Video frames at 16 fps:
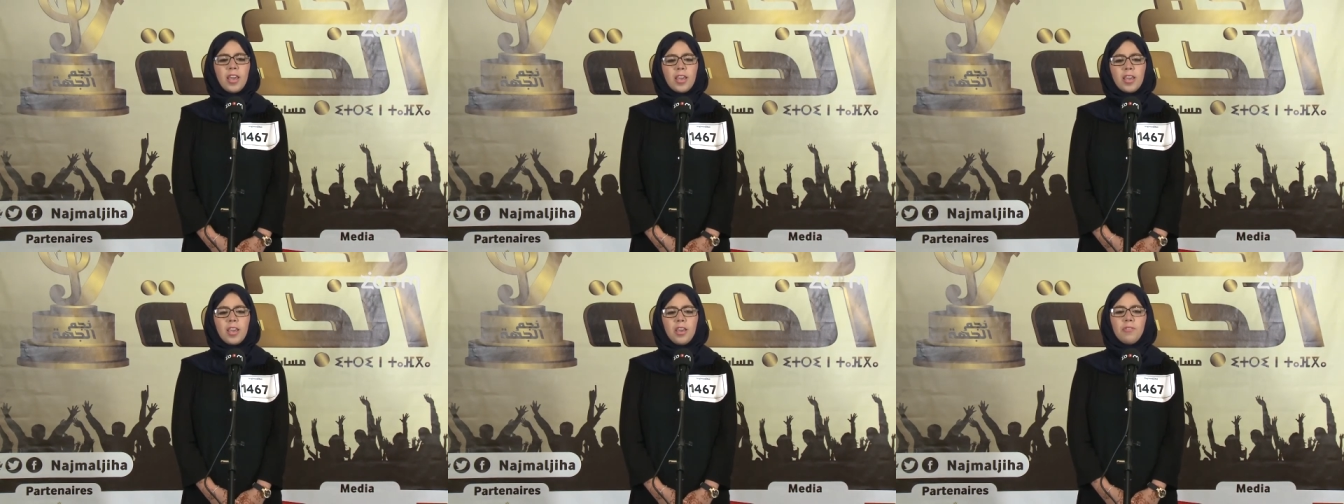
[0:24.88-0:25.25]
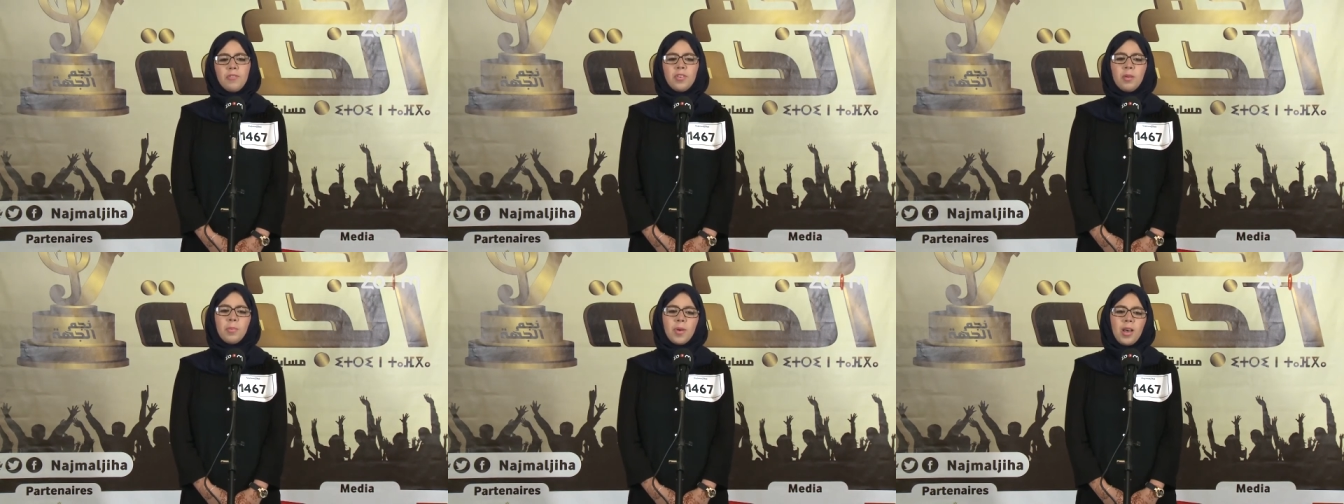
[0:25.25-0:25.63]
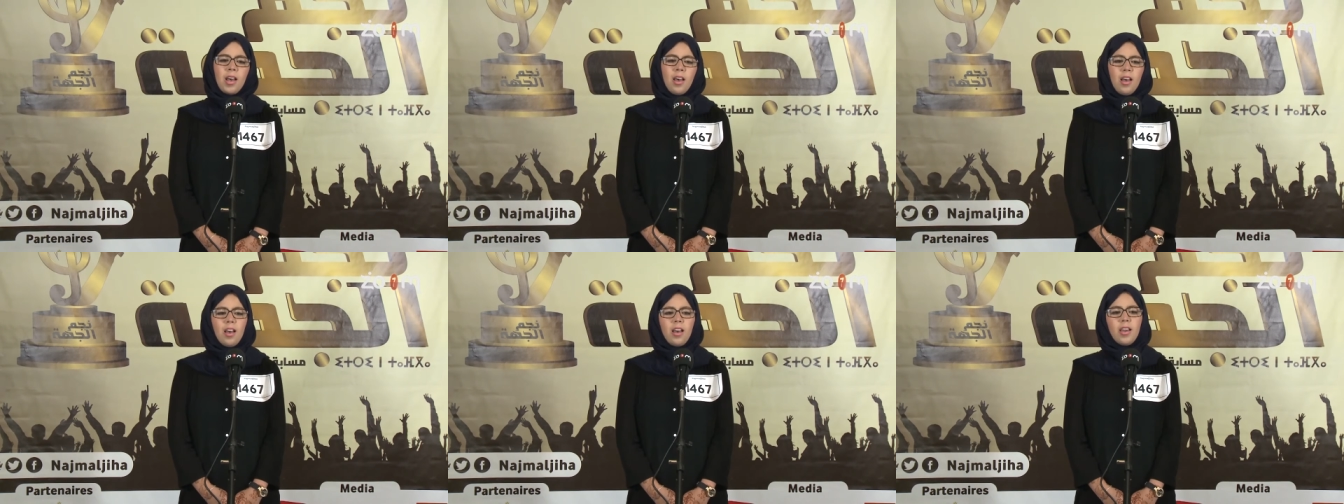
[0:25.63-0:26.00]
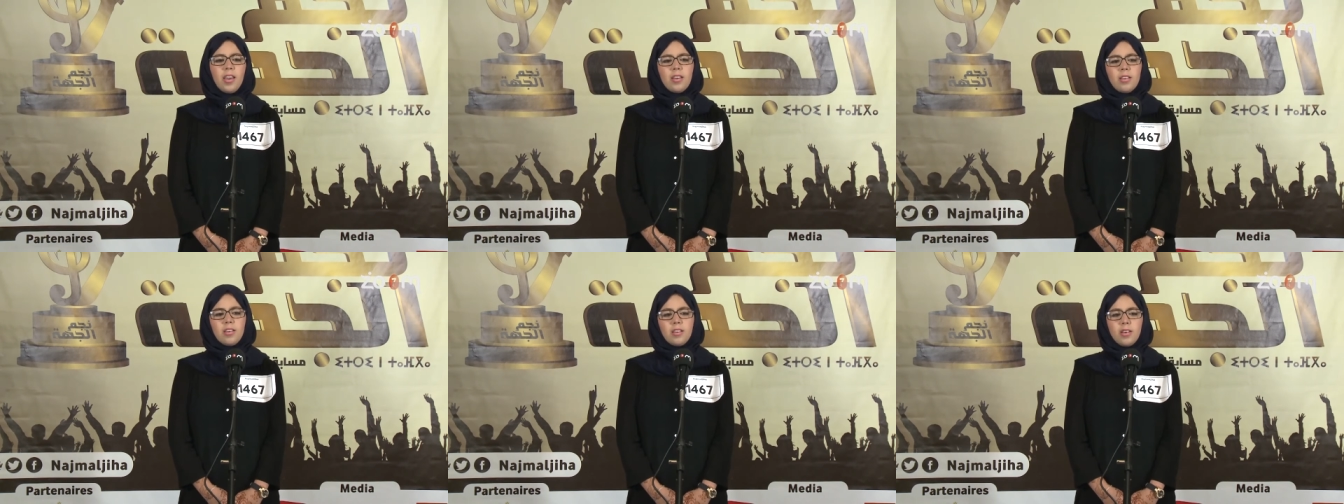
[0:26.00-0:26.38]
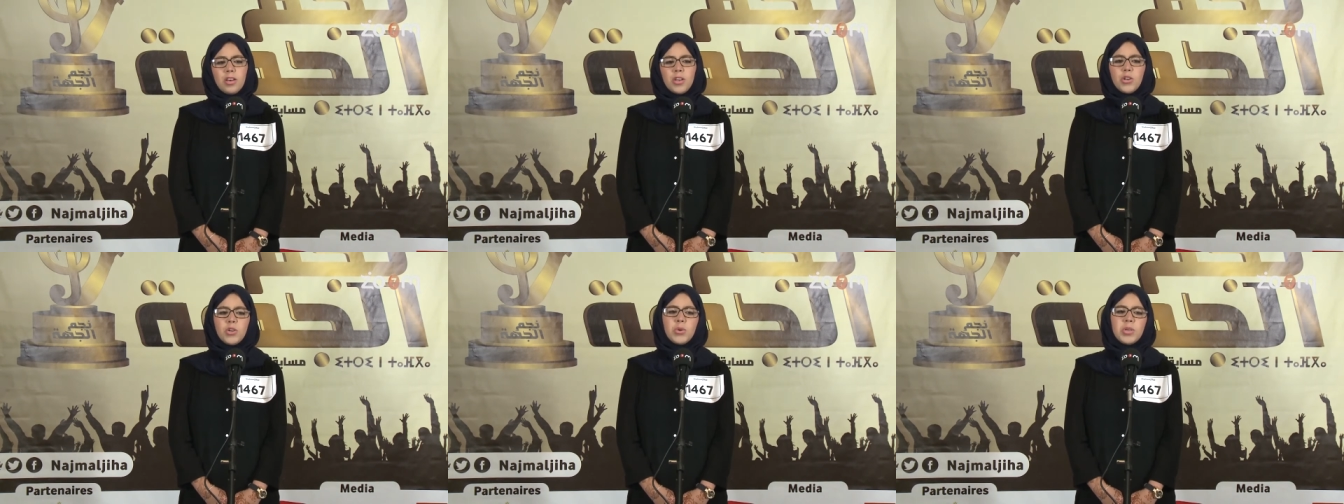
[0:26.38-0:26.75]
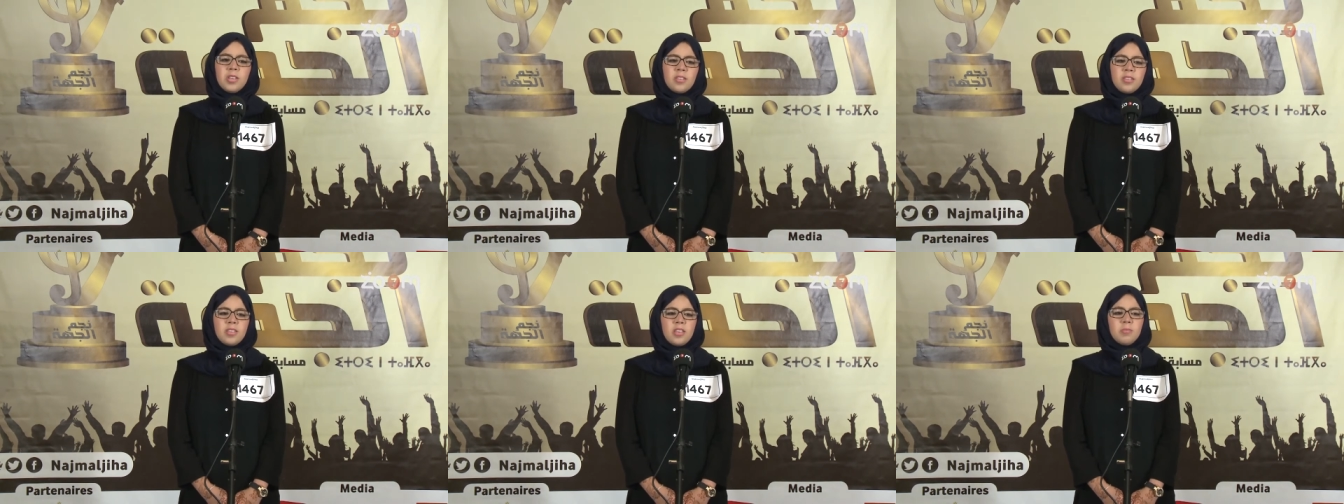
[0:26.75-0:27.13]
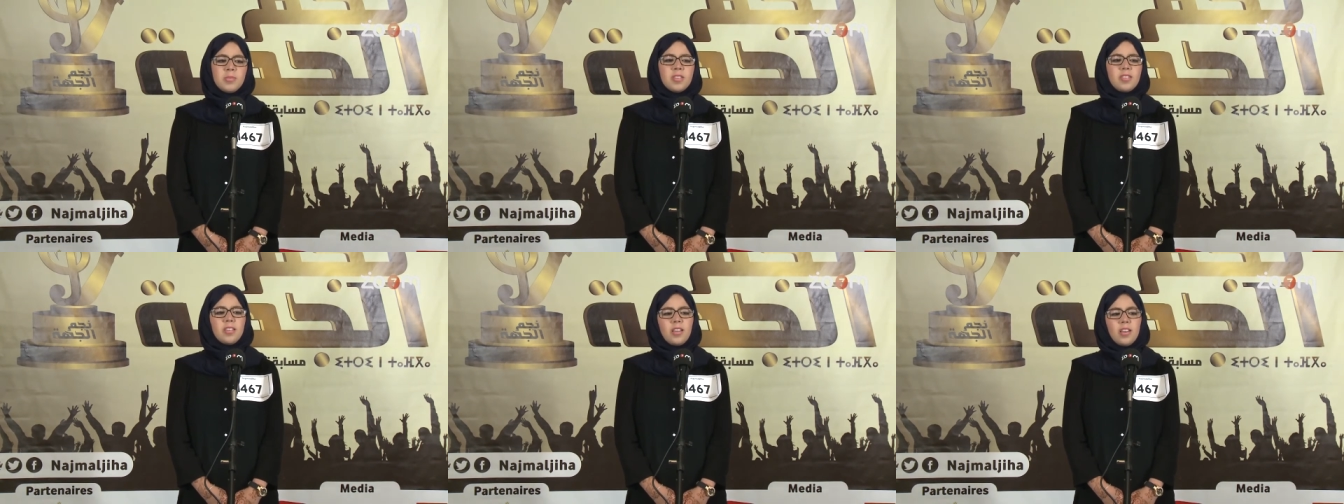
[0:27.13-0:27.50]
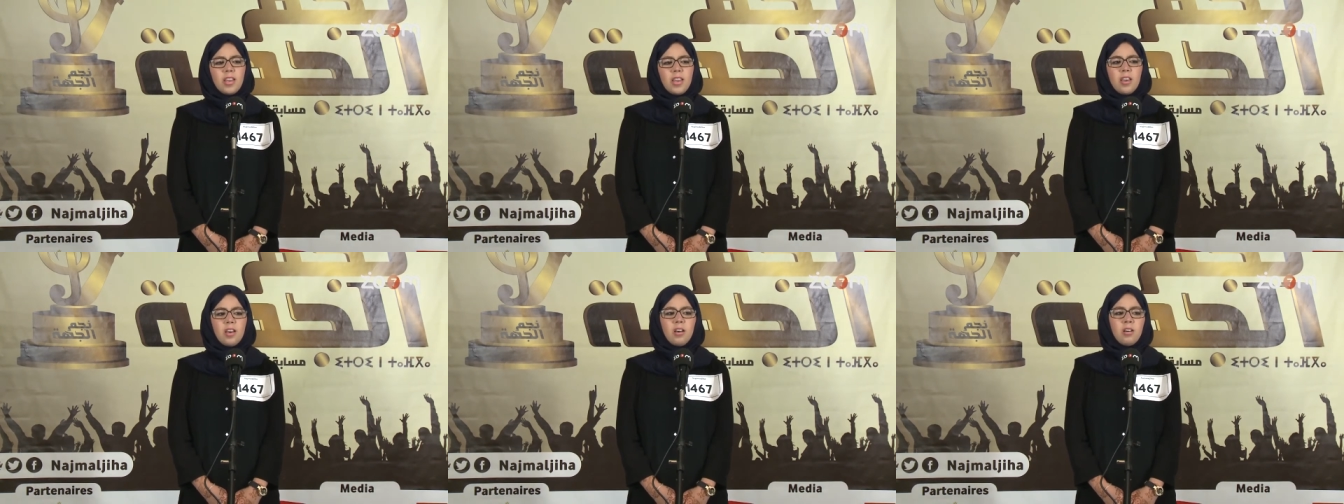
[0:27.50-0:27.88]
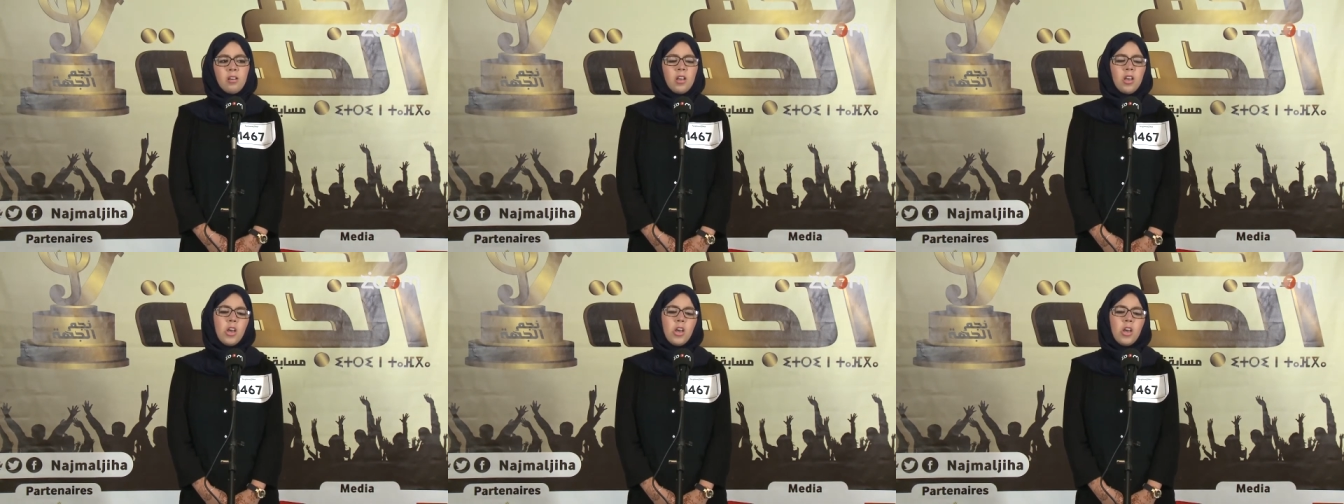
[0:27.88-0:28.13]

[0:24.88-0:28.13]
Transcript: كيف نبقى حيار وانتي مسلية